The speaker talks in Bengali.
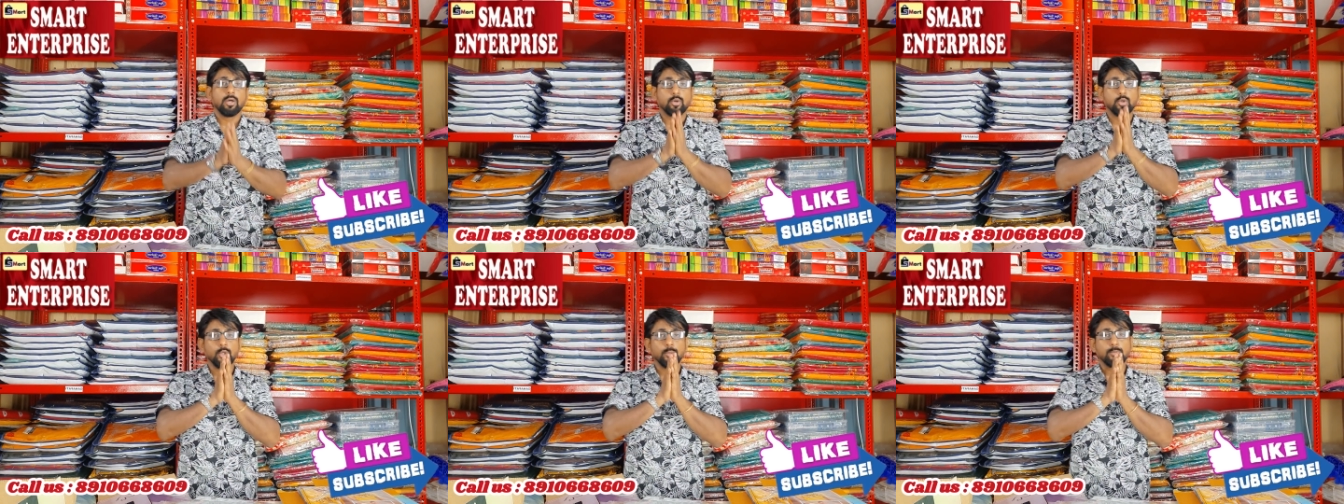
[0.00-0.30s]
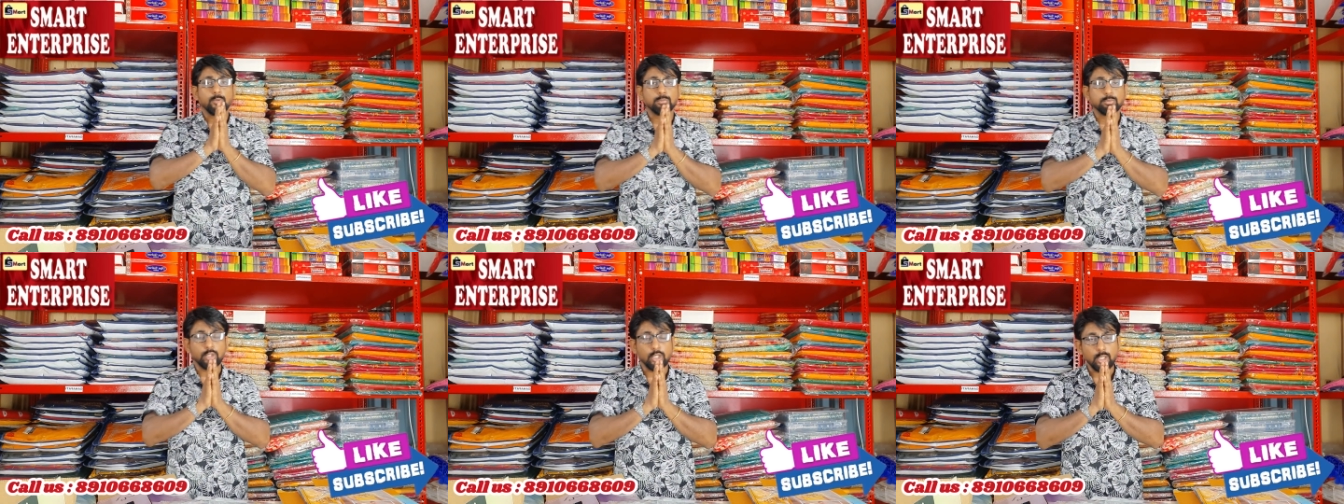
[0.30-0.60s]
খুব
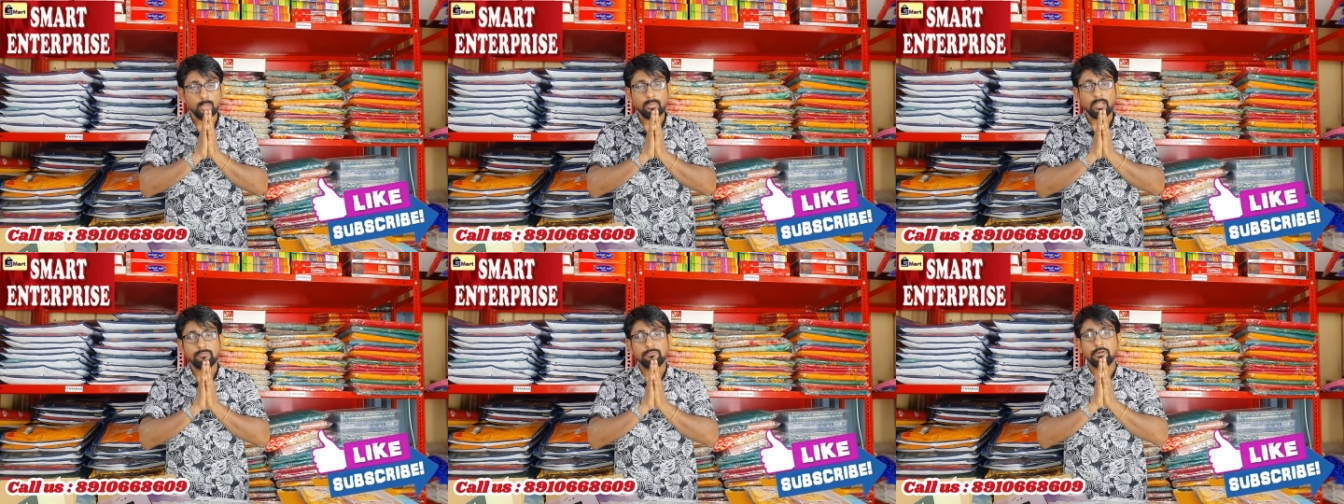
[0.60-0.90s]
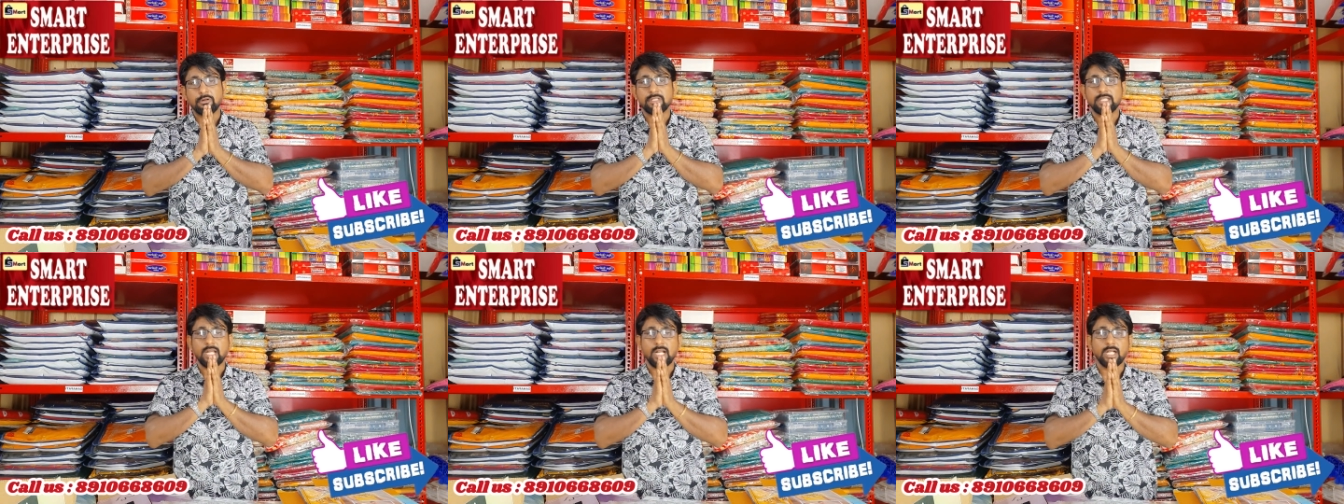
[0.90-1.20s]
খুব ধন্যবাদ
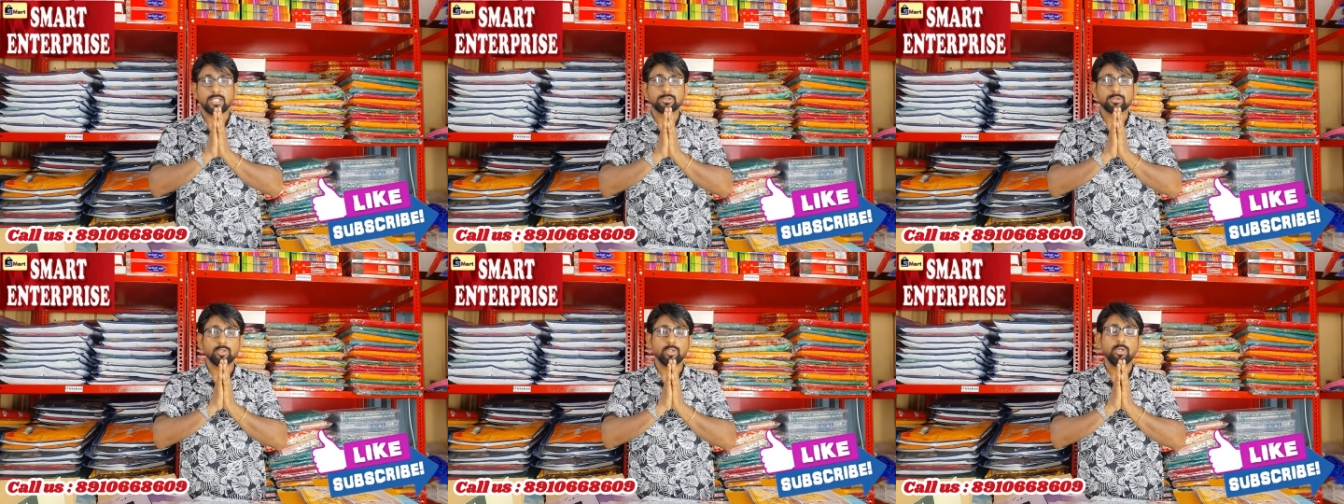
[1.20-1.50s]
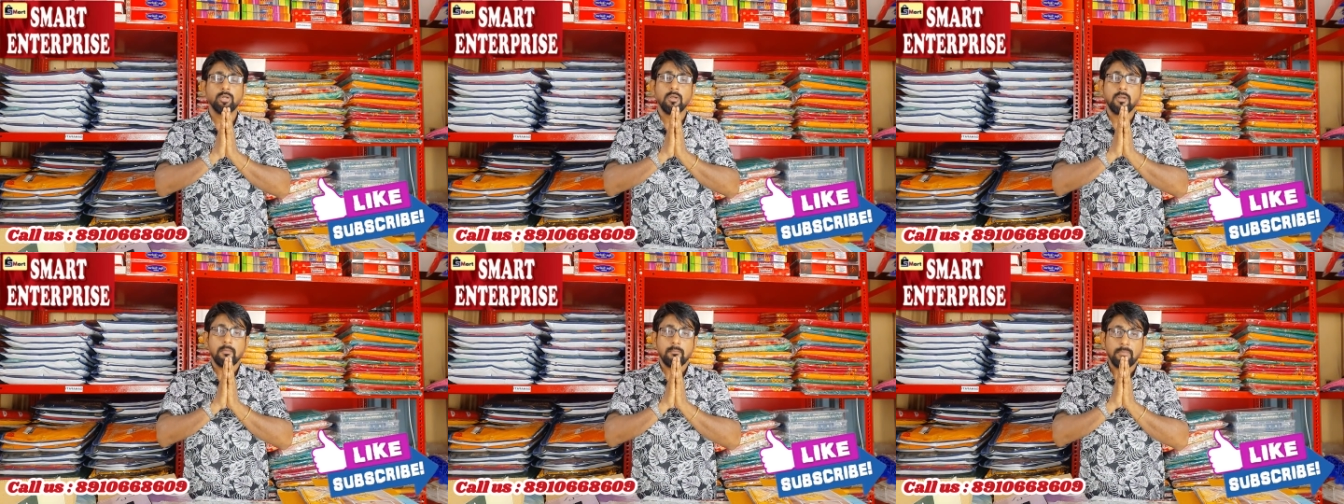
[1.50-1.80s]
ভিডিও দেখার জন্য
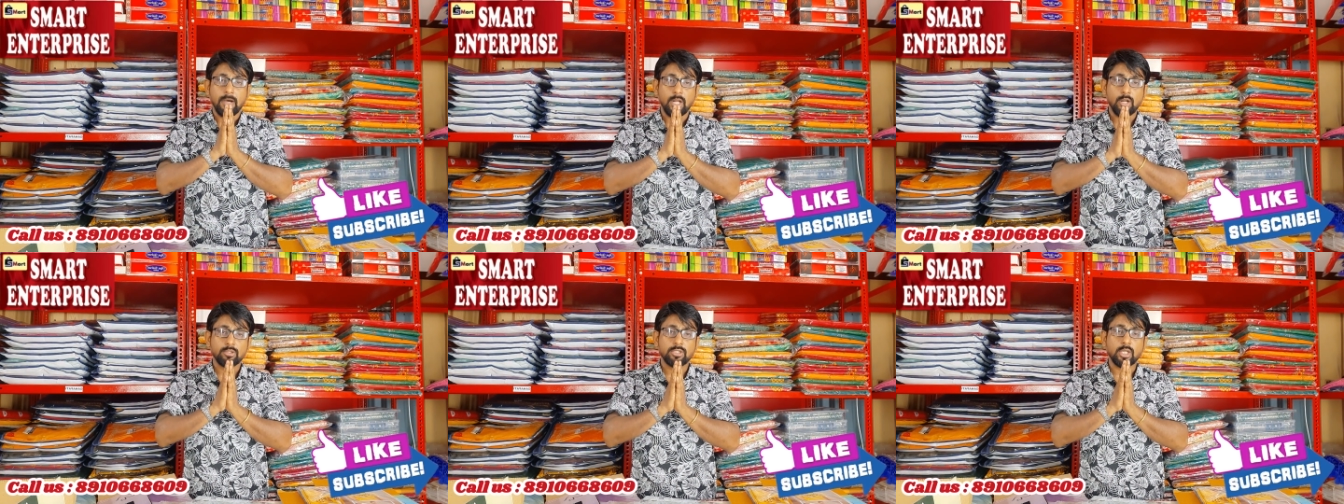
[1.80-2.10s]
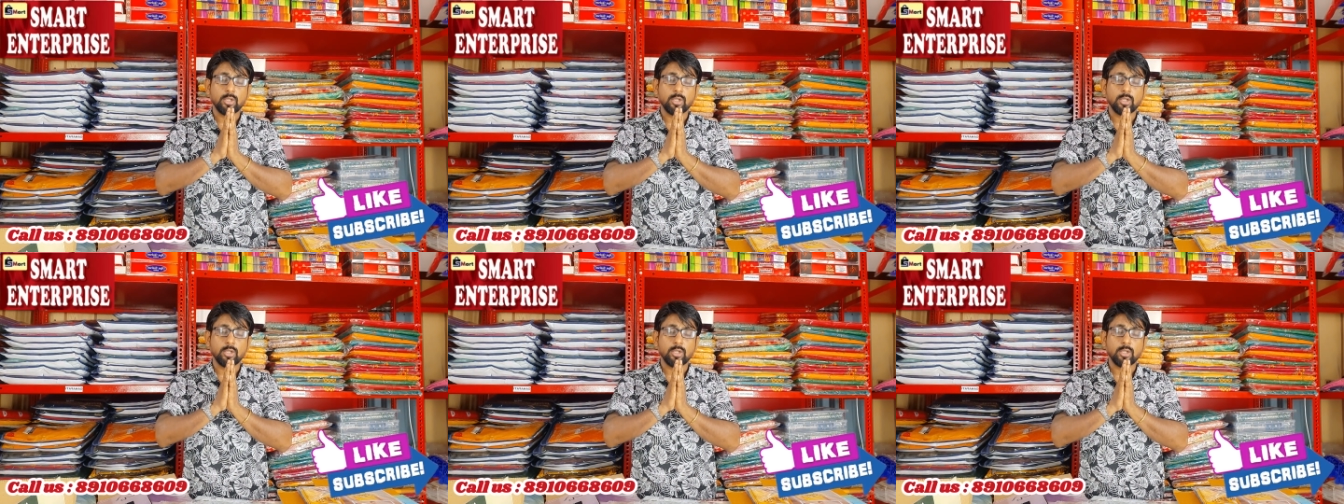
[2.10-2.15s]
ভালো